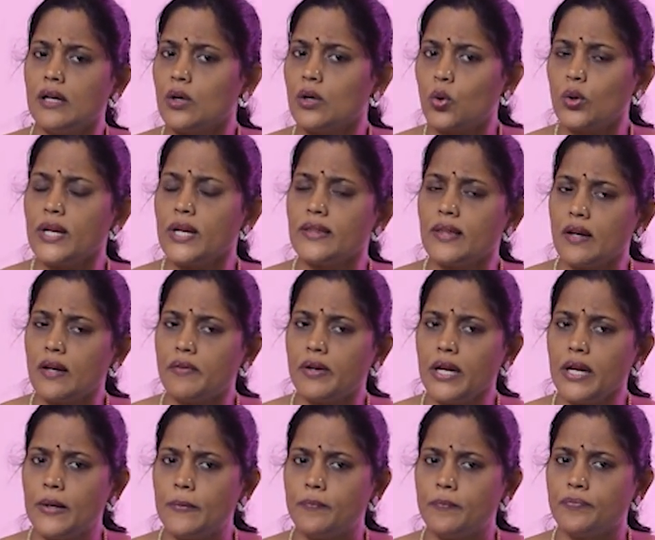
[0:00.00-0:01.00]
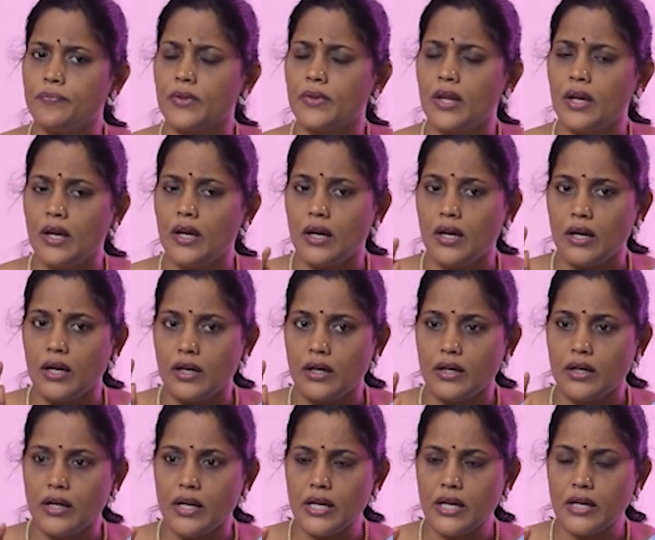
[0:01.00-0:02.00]
கோட்டை தலைவரே
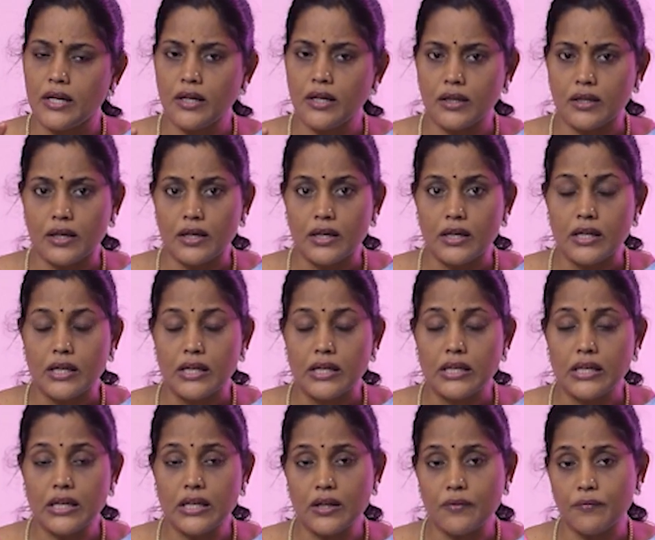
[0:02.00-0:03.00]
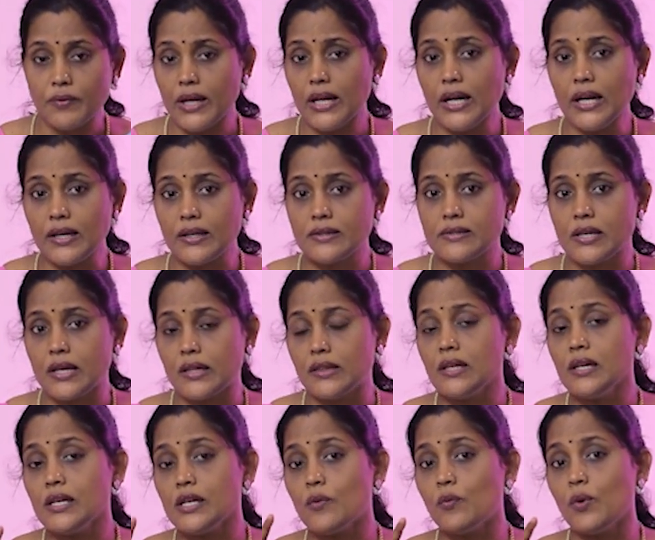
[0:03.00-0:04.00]
நீங்கள் இங்கே வேலைக்கு
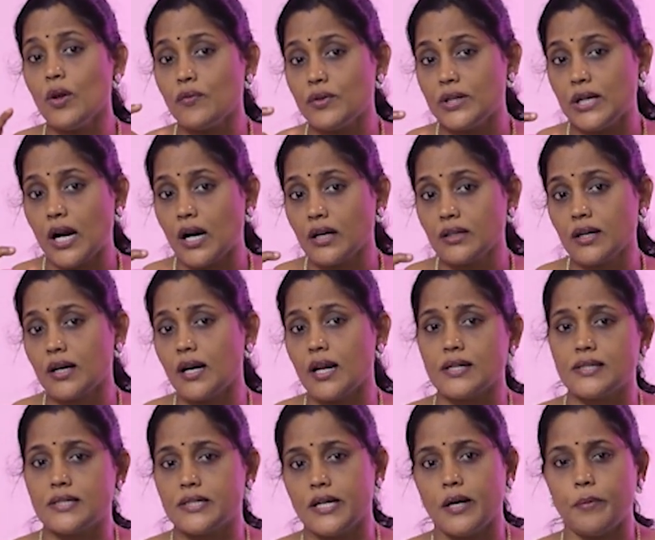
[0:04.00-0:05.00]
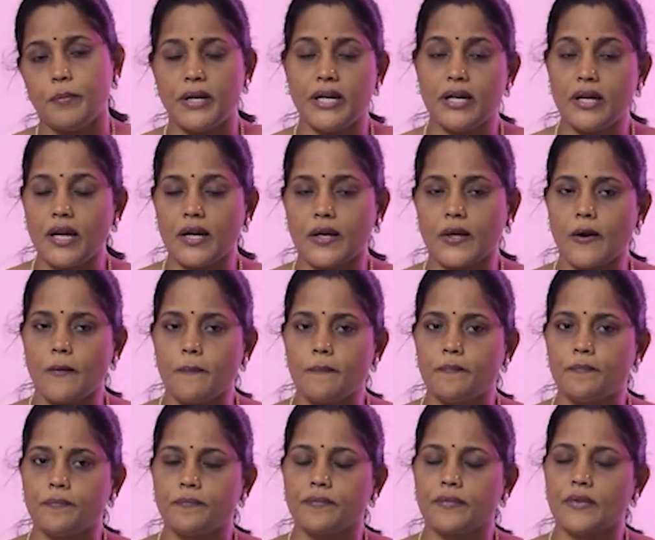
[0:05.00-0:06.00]
சேர்ந்து எவ்வளவு நாட்கள் ஆச்சு அப்படின்னு கேட்குறான்
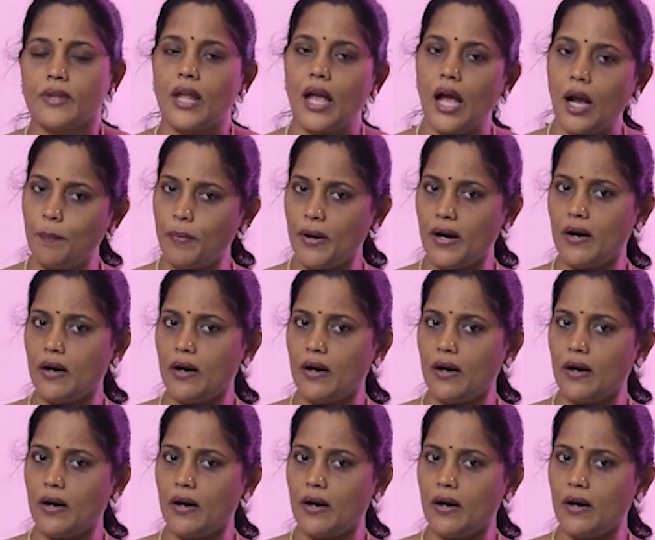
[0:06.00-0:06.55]
அப்போ